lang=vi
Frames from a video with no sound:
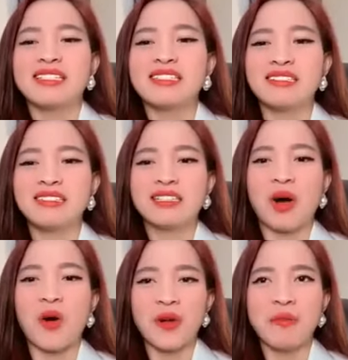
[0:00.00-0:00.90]
chứ
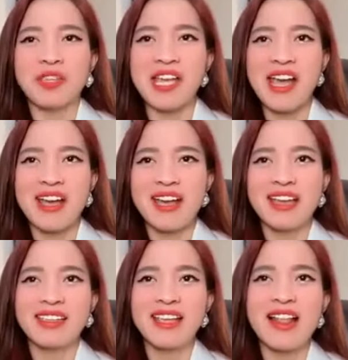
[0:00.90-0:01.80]
ngồi đó mà
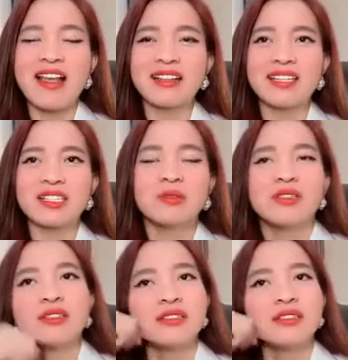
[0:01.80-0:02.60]
chê chê lên chê xuống.